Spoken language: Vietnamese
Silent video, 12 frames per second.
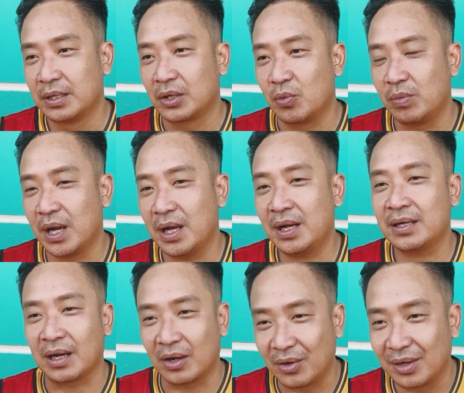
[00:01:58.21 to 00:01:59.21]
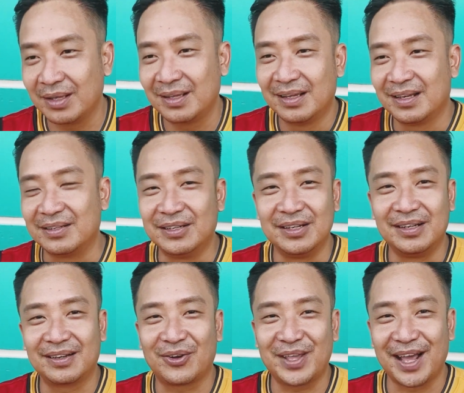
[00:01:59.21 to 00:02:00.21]
cũng lớn hết rồi
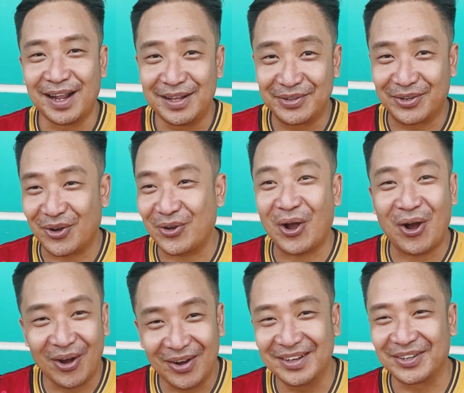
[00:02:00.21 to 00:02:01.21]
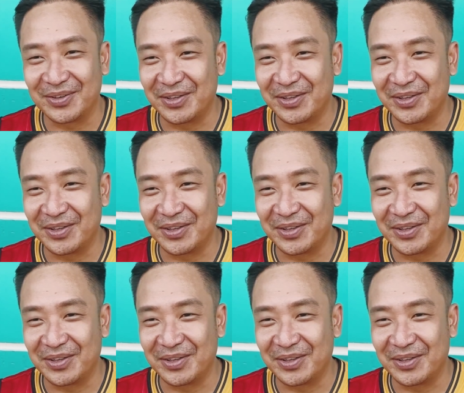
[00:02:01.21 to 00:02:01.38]
người có gia đình có con rồi